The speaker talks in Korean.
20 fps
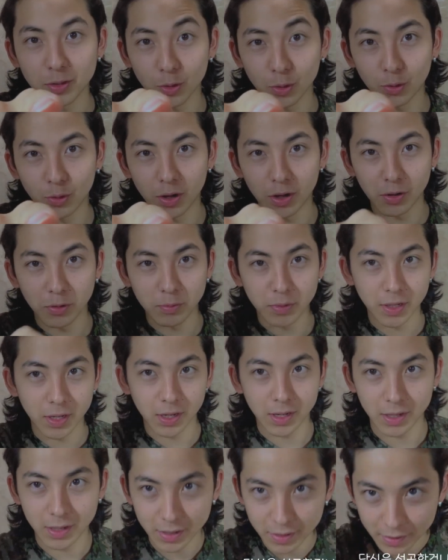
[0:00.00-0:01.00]
성공한
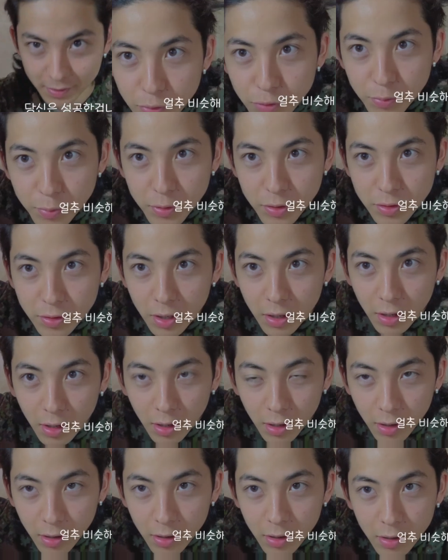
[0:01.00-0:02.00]
겁니다. 얼추
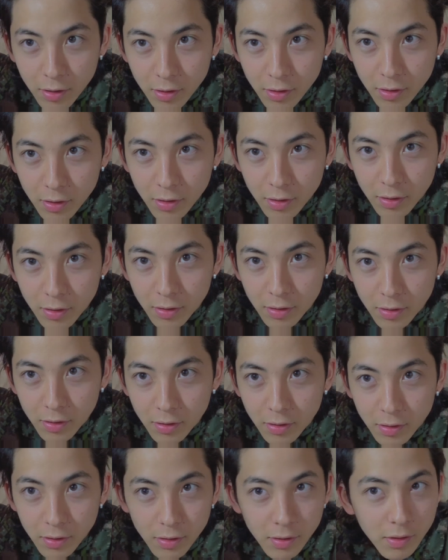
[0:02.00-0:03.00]
비슷해.
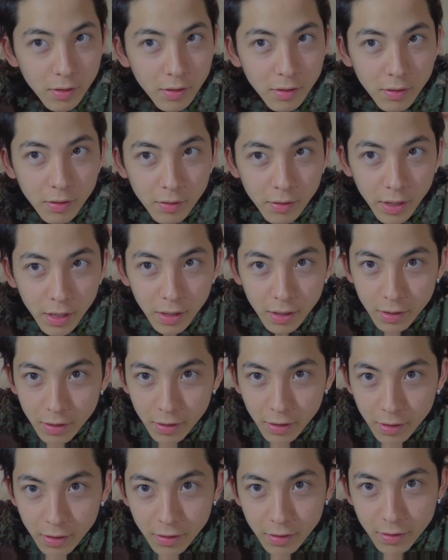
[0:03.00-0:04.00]
어, 엥?
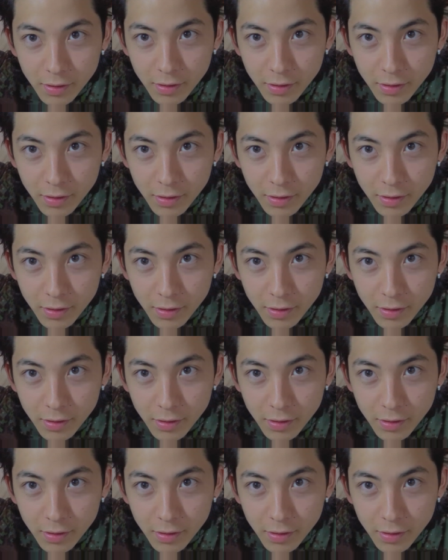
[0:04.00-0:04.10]
엥?